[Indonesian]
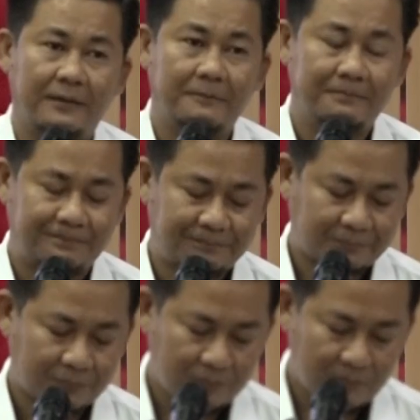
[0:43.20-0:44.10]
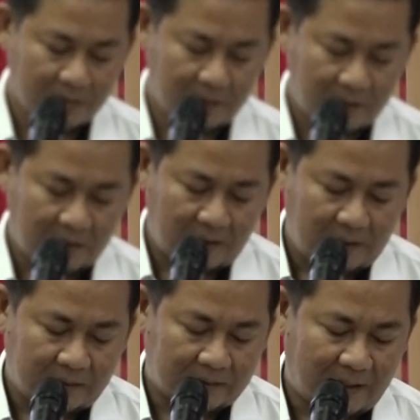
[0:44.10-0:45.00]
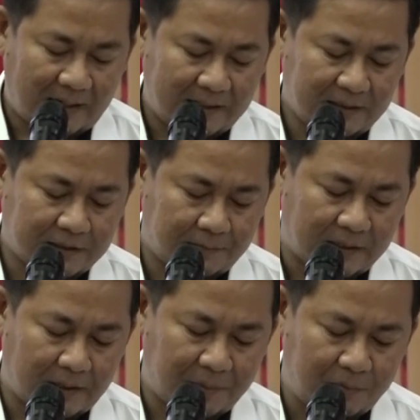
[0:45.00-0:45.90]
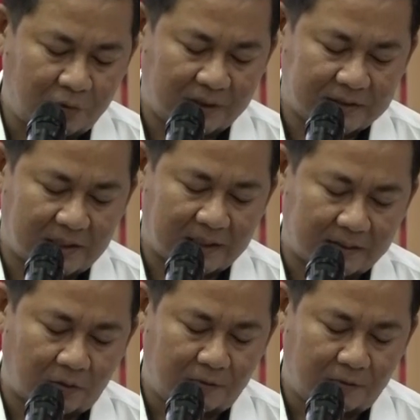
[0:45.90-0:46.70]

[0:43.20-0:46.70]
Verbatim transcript: untuk mempermudah penyusunan profil desa dan kelurahan